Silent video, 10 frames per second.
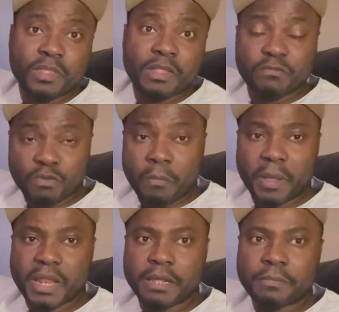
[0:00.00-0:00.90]
Vous
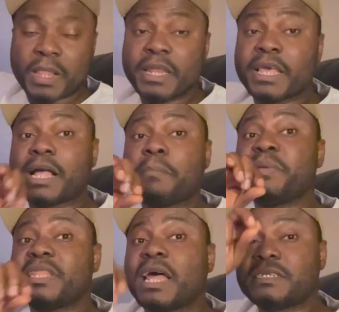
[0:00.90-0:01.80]
comprenez Les
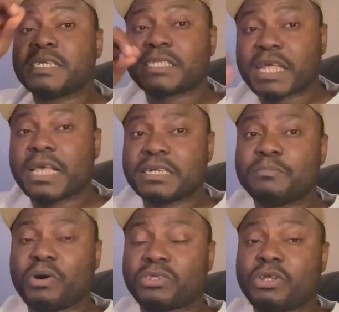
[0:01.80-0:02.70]
capital, c'est très
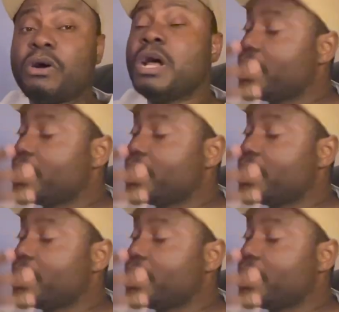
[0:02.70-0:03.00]
important.